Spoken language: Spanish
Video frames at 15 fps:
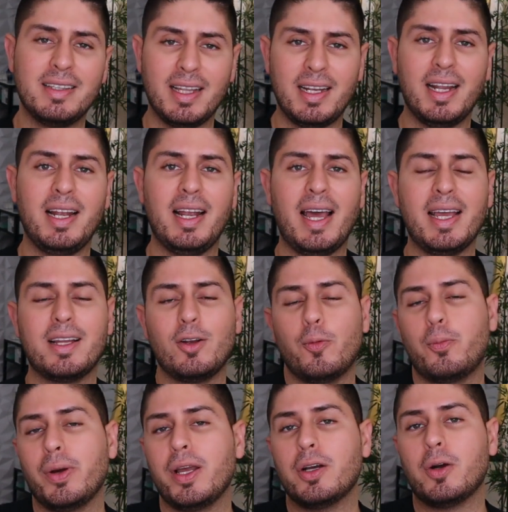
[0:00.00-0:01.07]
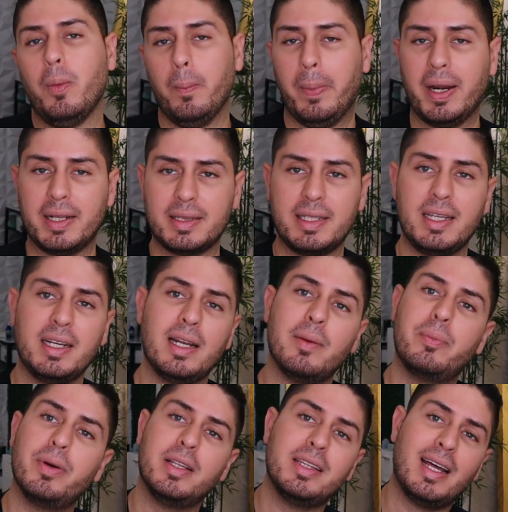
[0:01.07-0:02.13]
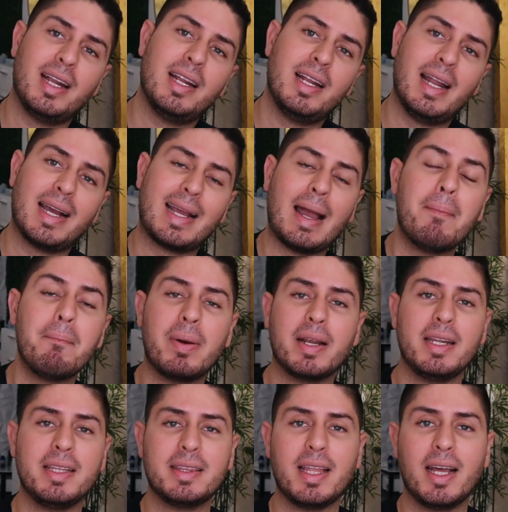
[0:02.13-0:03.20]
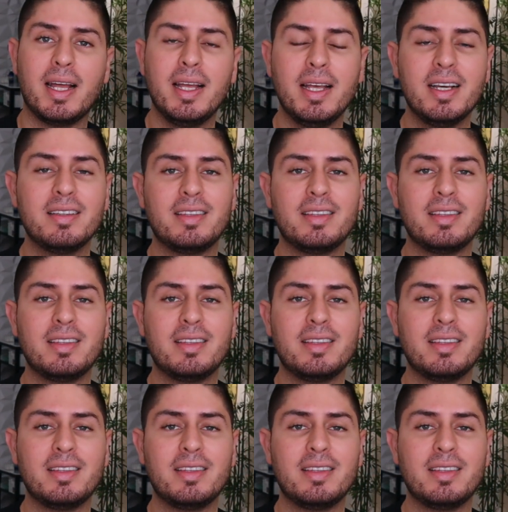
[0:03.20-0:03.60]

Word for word: denle like, lo pueden compartir, le pueden dar en la campanita